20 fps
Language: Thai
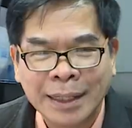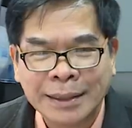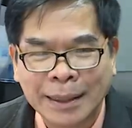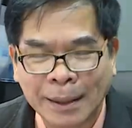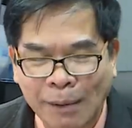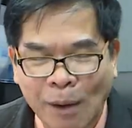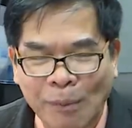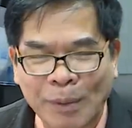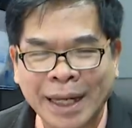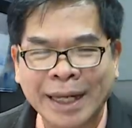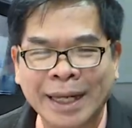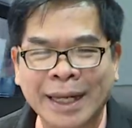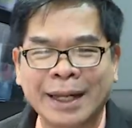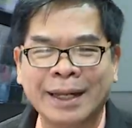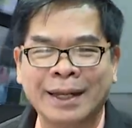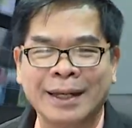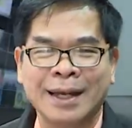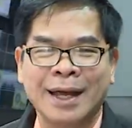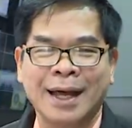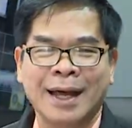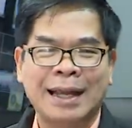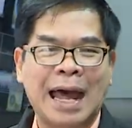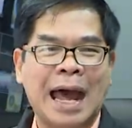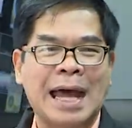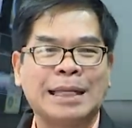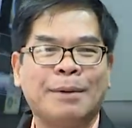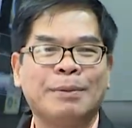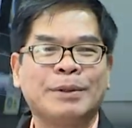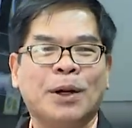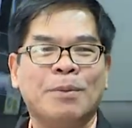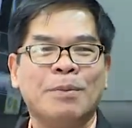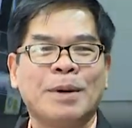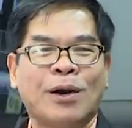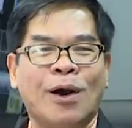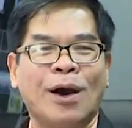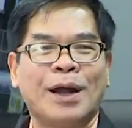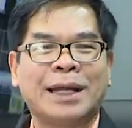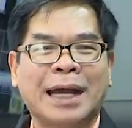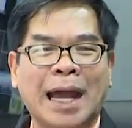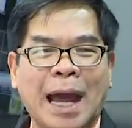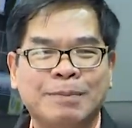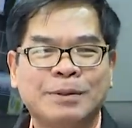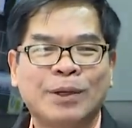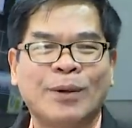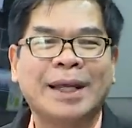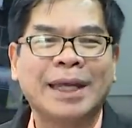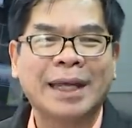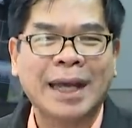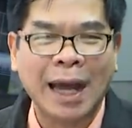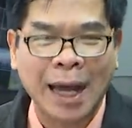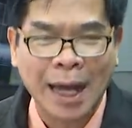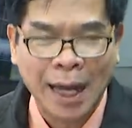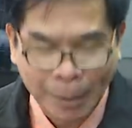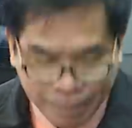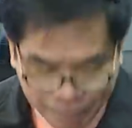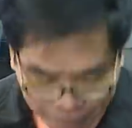สำหรับวันนี้ลาท่านผู้ชมไปก่อนนะครับสวัสดีครับ